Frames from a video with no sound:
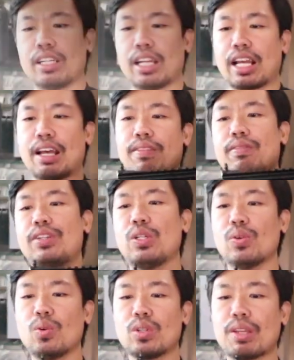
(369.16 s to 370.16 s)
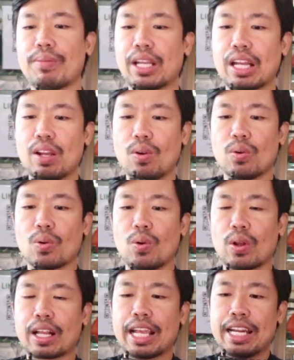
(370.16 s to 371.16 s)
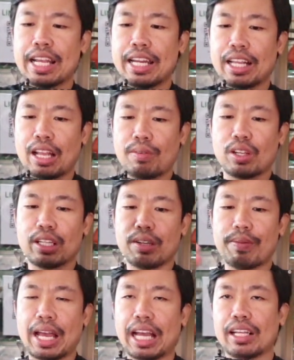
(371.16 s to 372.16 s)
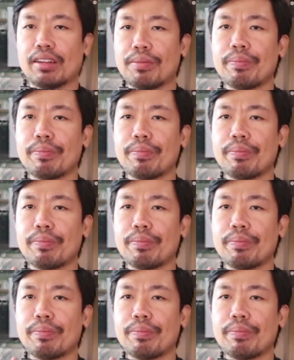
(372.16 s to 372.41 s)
นนะครับนิ้วจะไปเข้ากลไกได้นะครับ ก็คือบาง